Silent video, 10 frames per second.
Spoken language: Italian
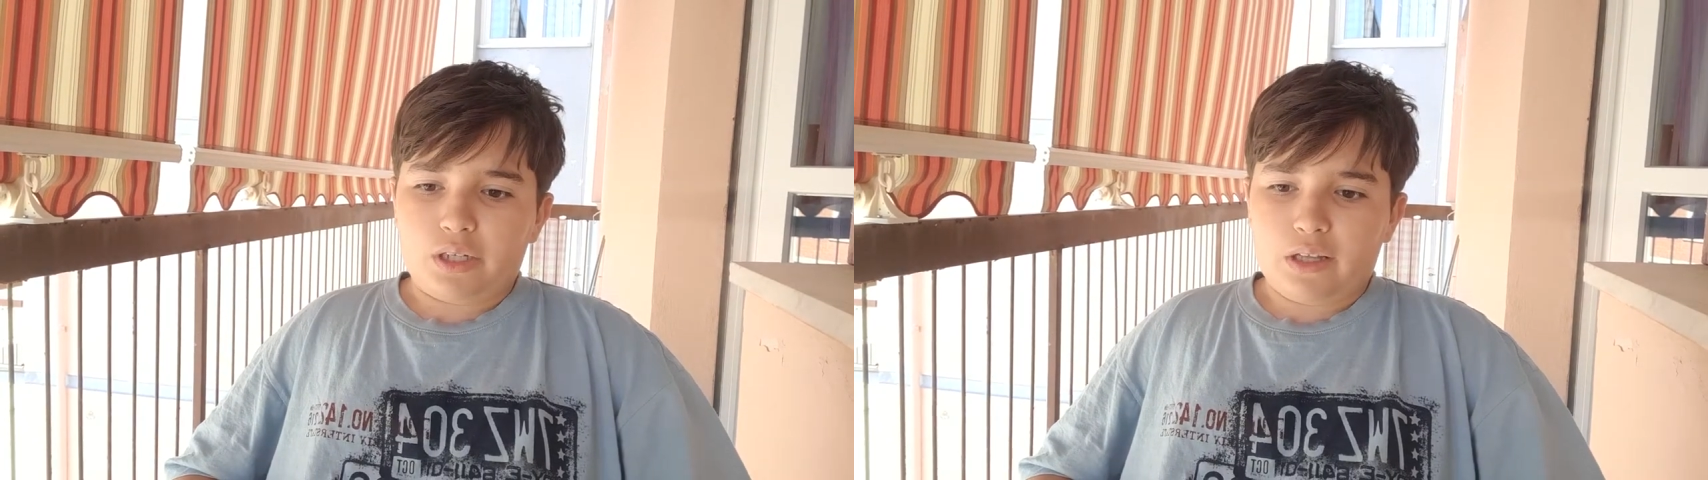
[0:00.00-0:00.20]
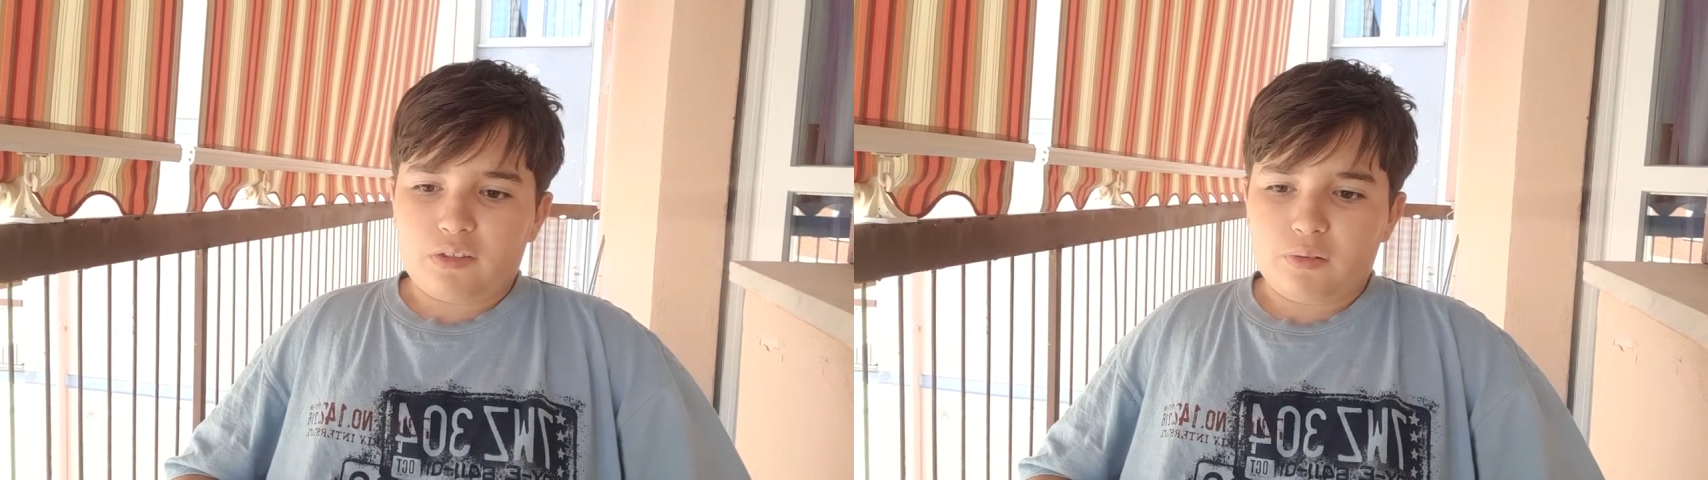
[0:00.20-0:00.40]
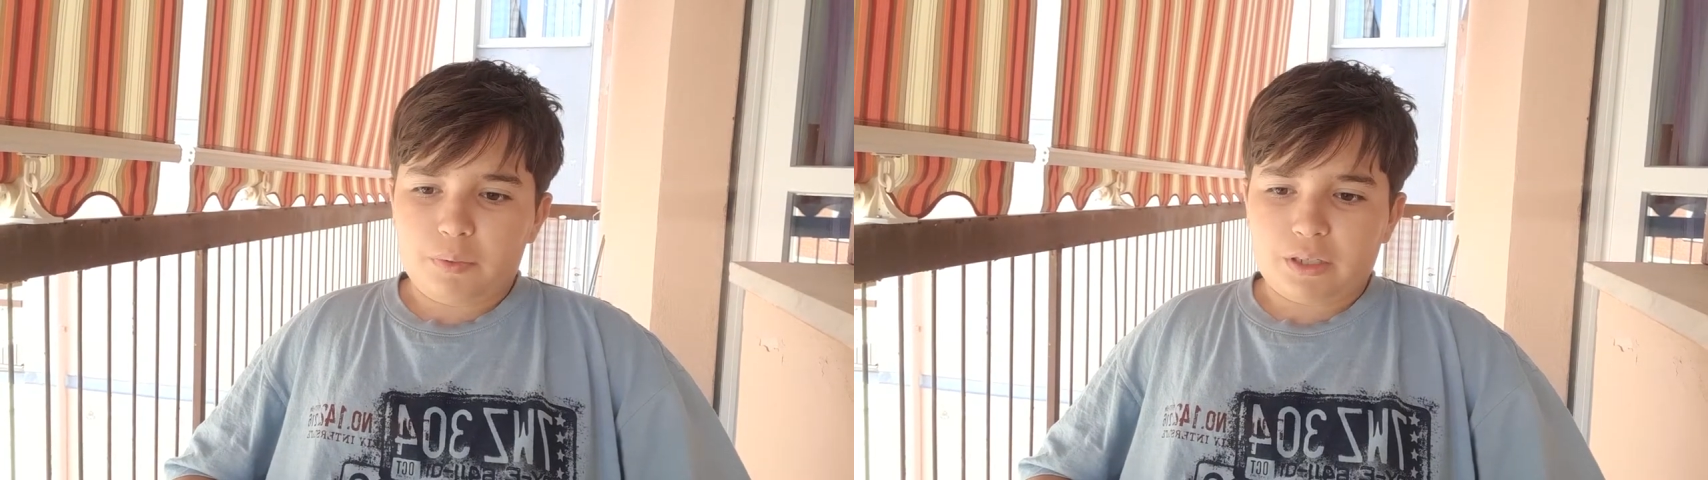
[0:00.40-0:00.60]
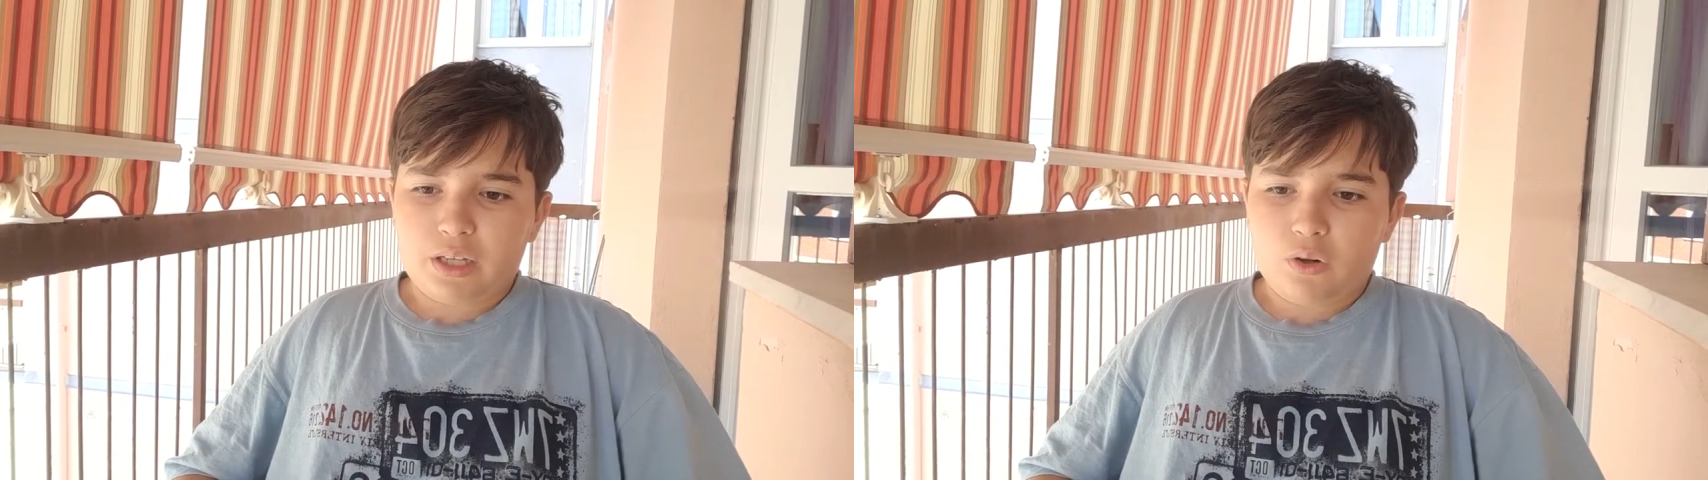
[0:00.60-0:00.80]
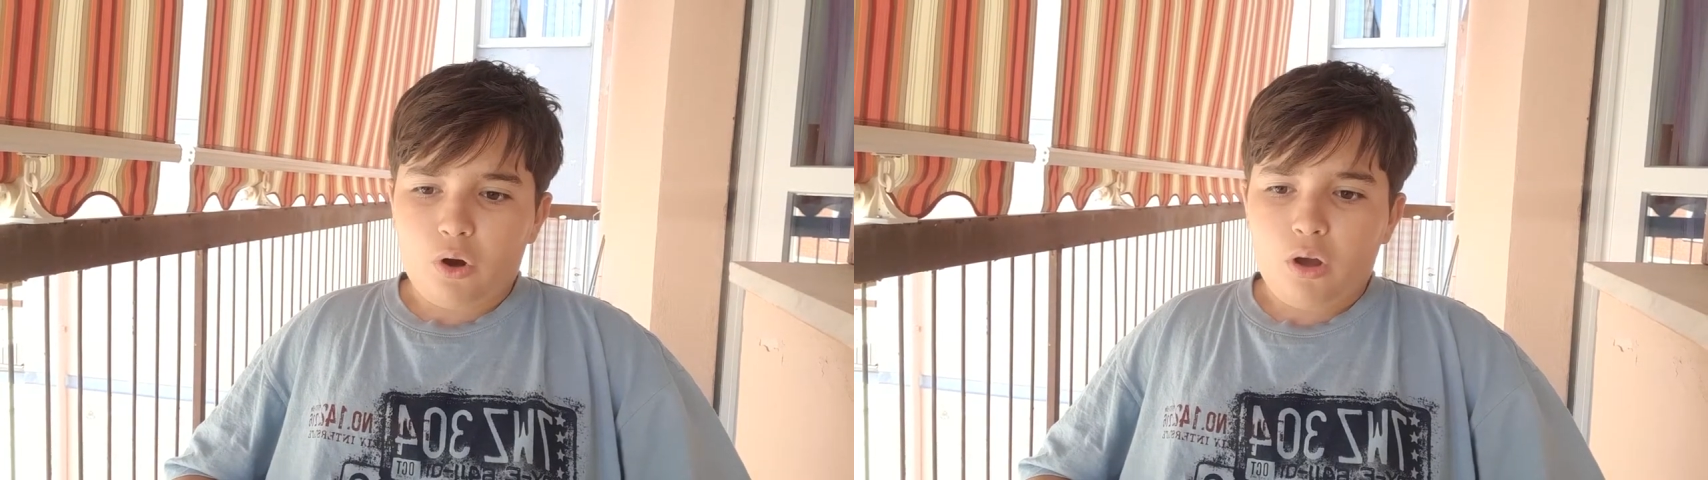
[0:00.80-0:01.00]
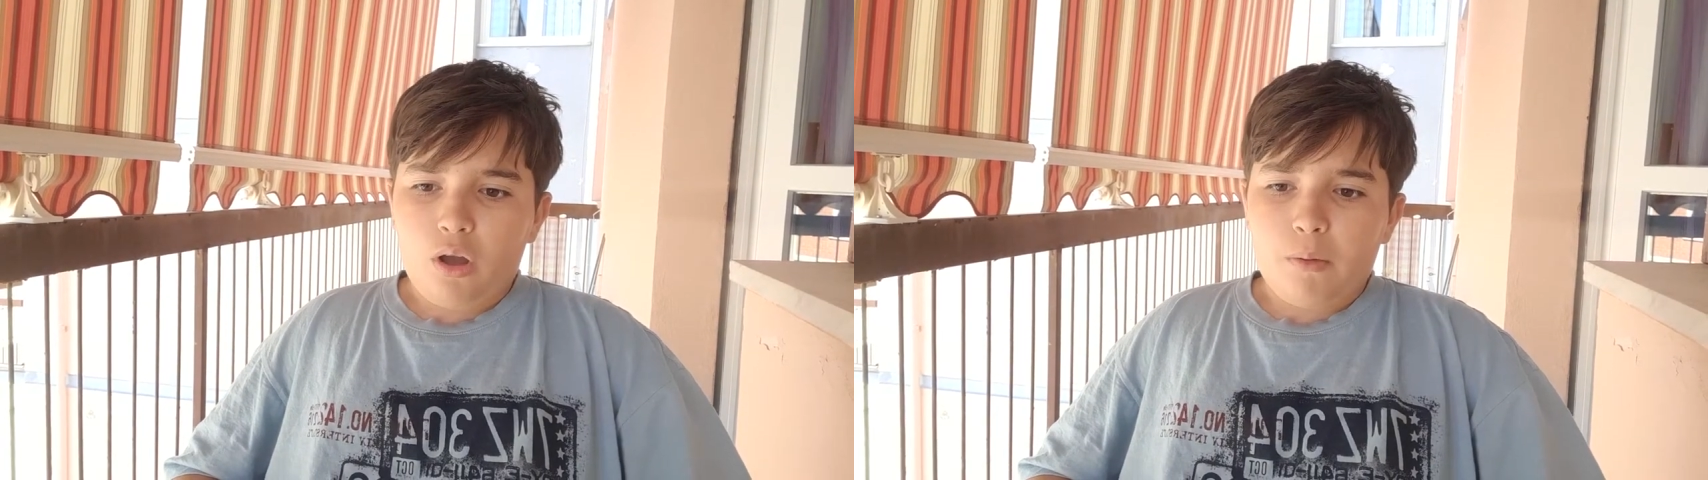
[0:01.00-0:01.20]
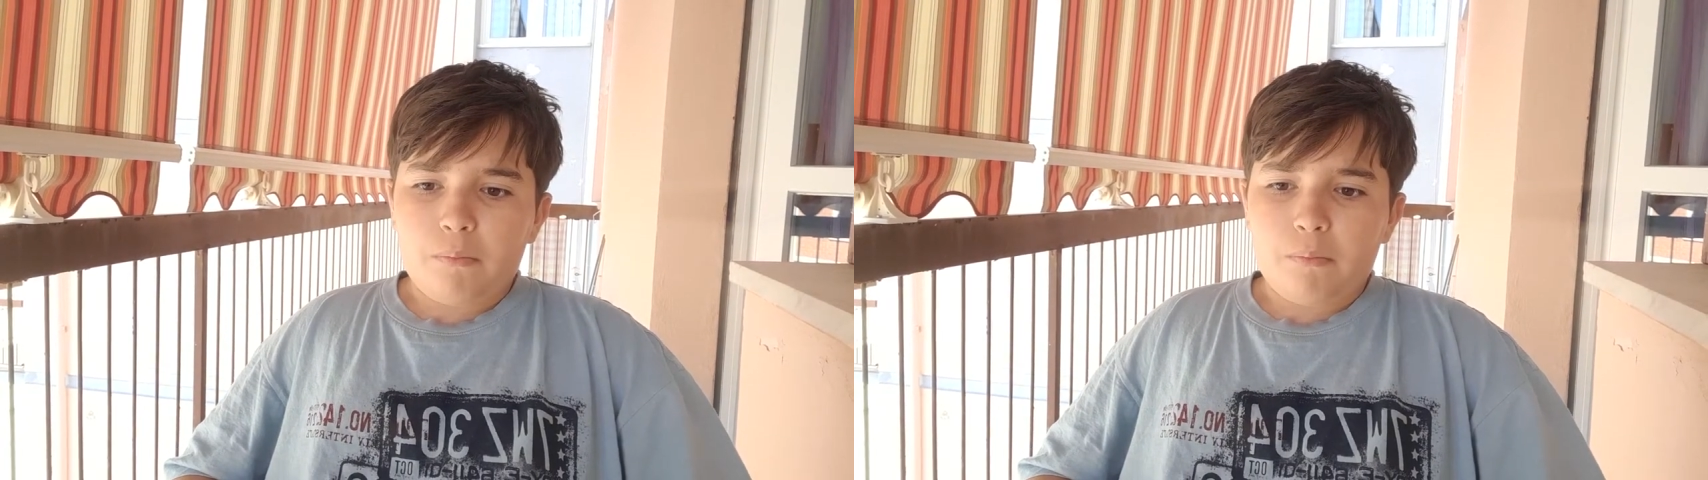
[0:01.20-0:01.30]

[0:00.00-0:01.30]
ragazzi, perché no?